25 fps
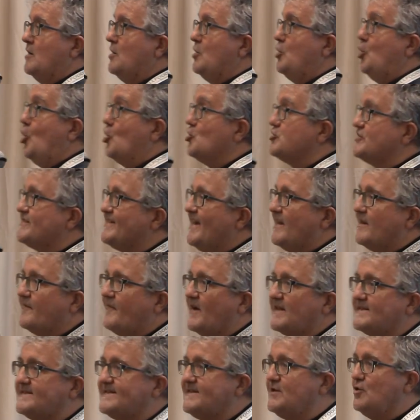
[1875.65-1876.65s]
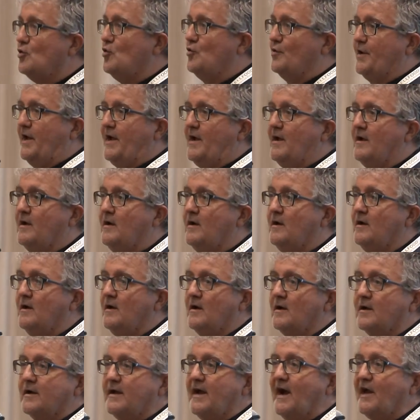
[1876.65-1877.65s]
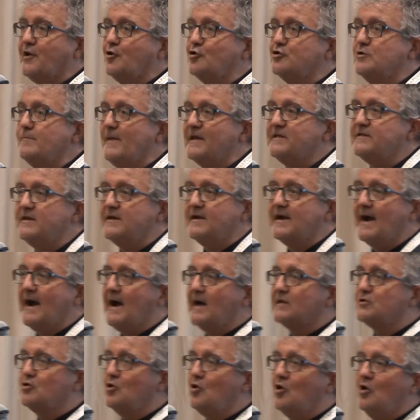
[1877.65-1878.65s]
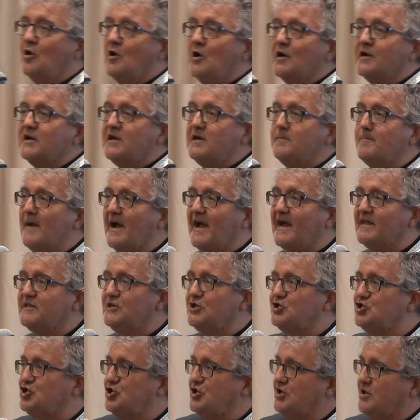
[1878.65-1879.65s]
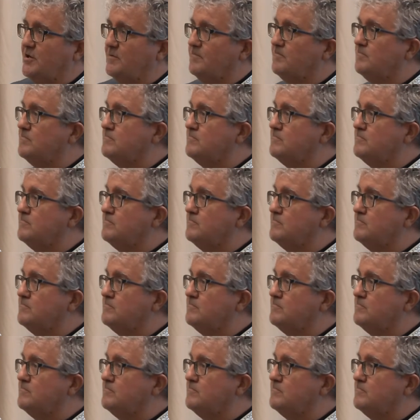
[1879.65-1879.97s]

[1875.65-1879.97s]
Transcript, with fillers: l'osservazione che hanno dimenticato i medici,